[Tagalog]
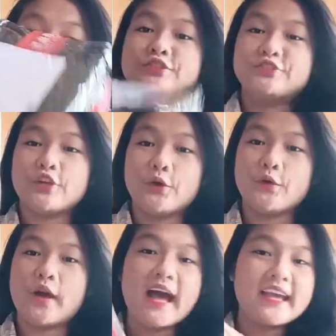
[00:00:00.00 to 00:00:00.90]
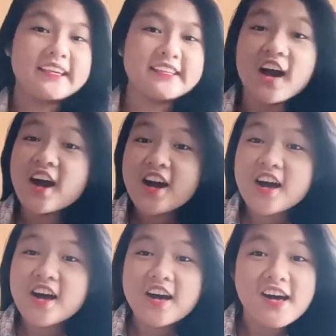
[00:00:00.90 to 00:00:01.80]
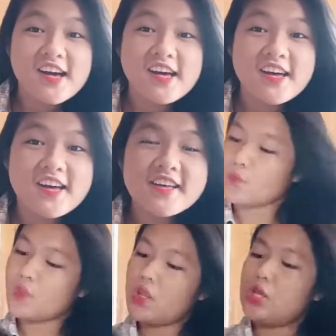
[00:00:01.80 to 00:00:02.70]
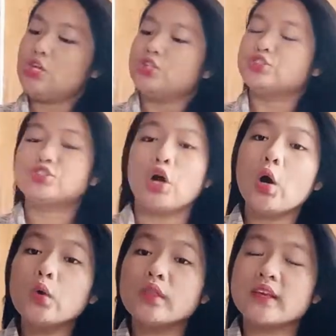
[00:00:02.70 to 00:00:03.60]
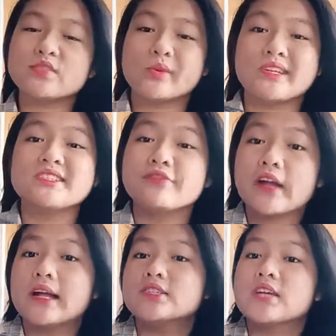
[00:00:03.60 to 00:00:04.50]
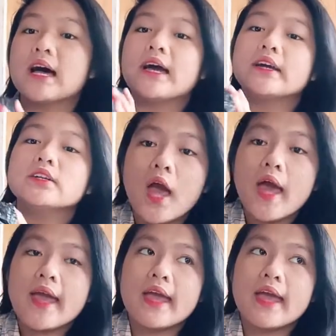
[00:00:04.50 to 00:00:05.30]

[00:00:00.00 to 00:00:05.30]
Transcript: So, ayan! So, this one is fragile.